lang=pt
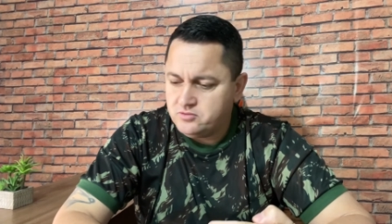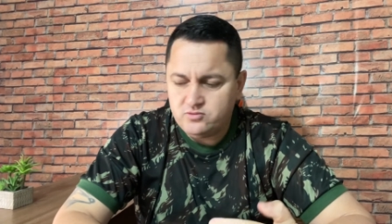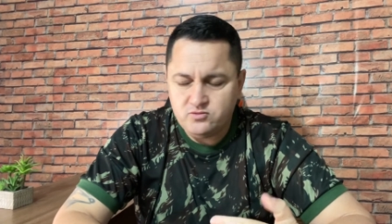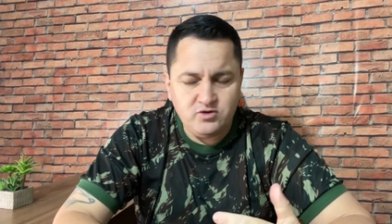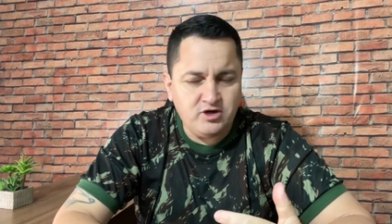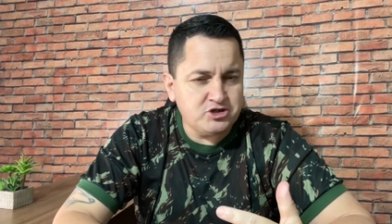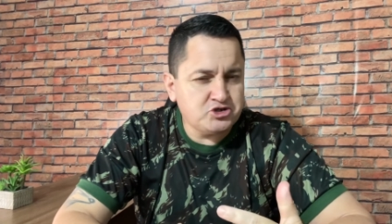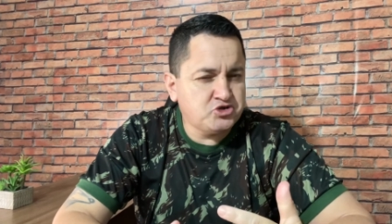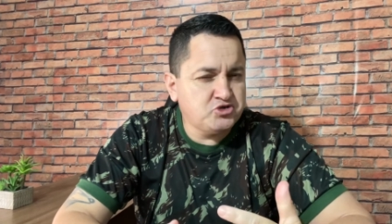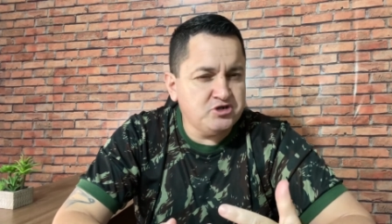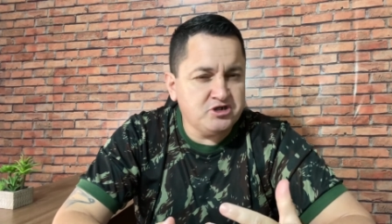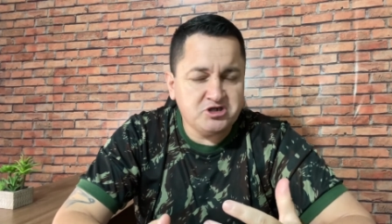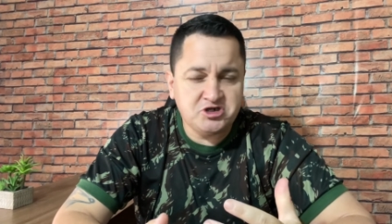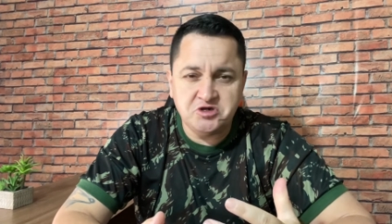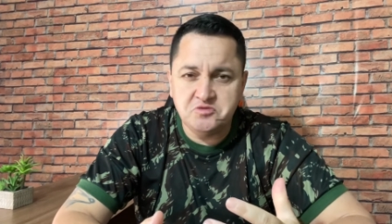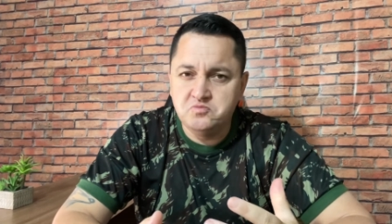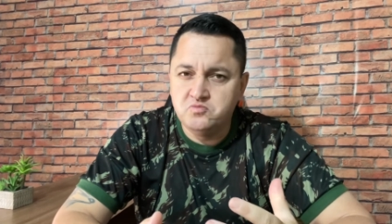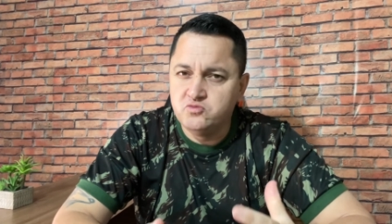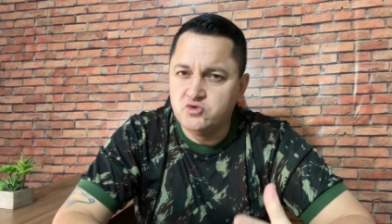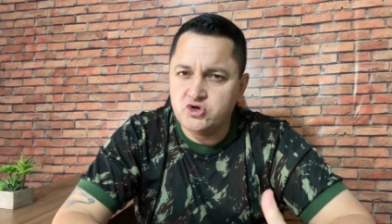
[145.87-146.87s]
Eu acho,
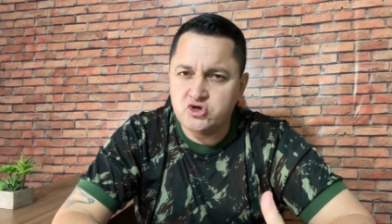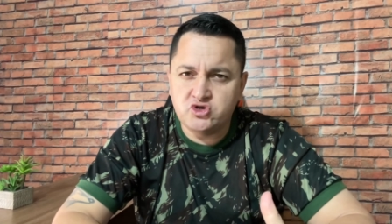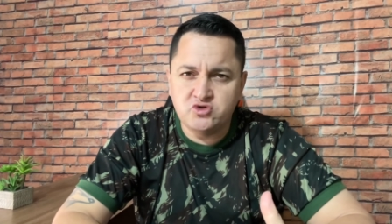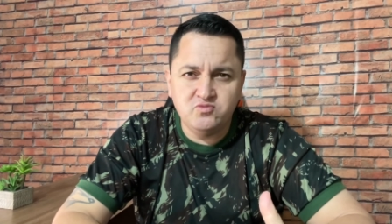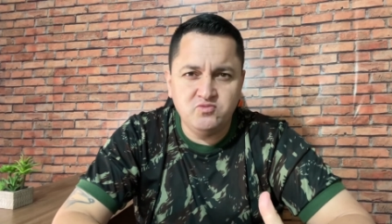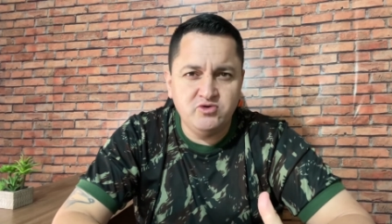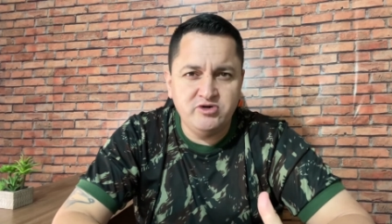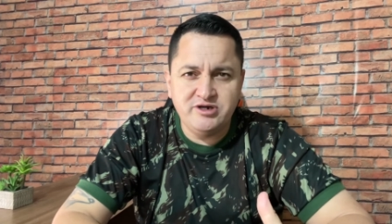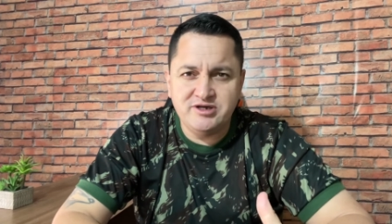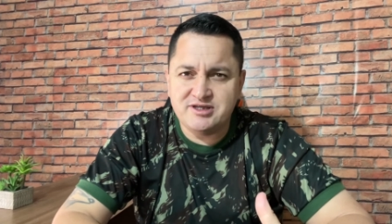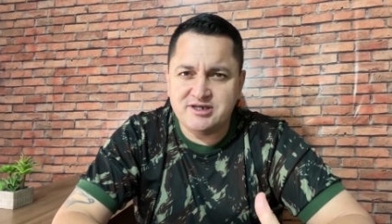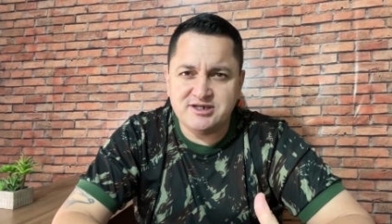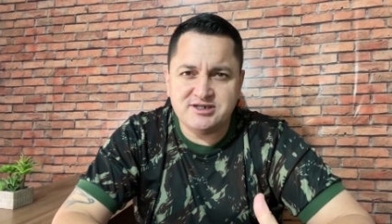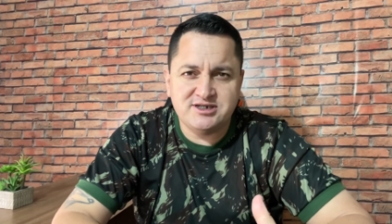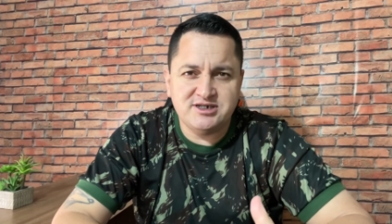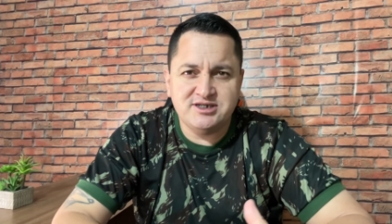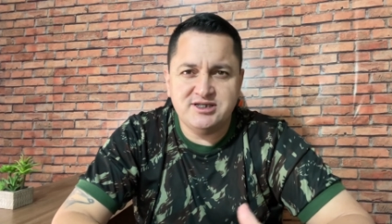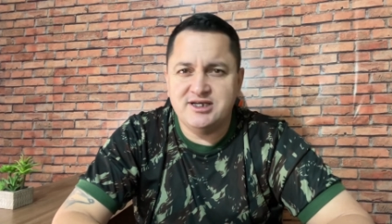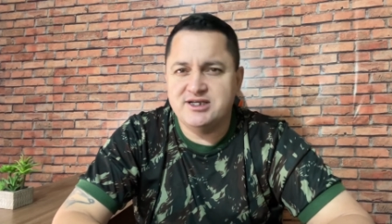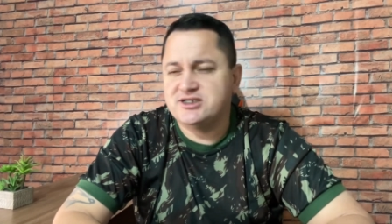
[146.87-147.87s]
achei muito bonito
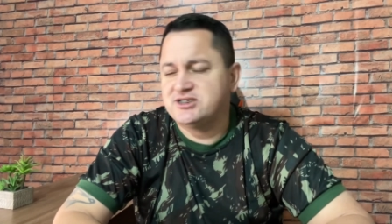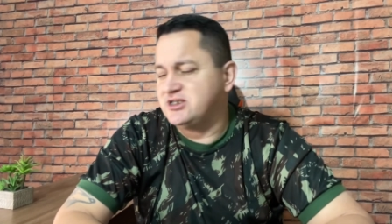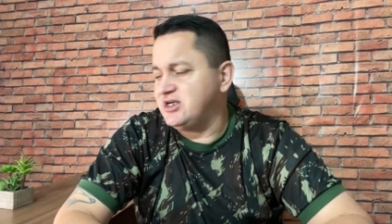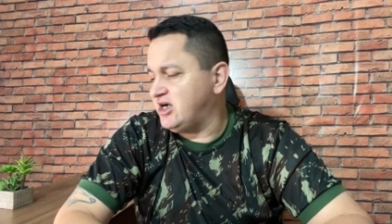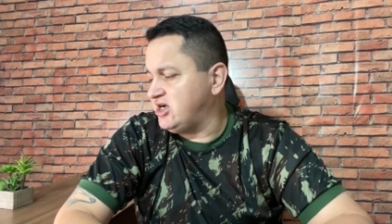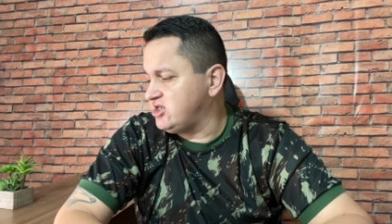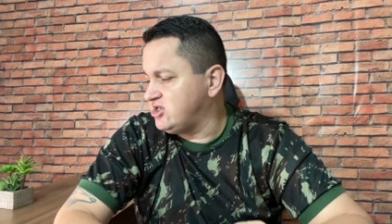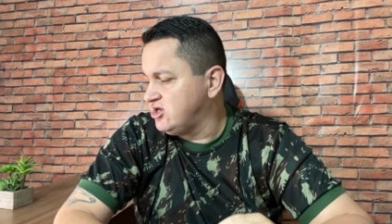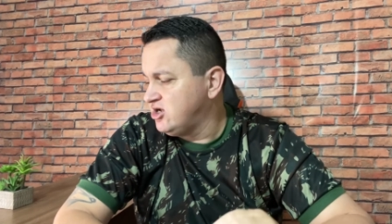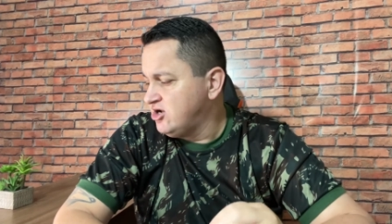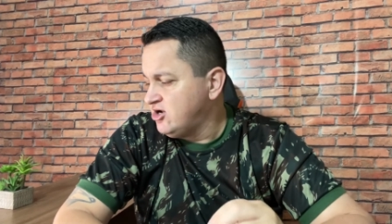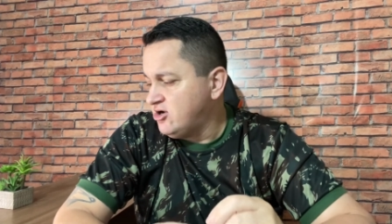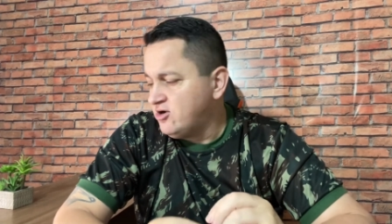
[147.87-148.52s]
esse design.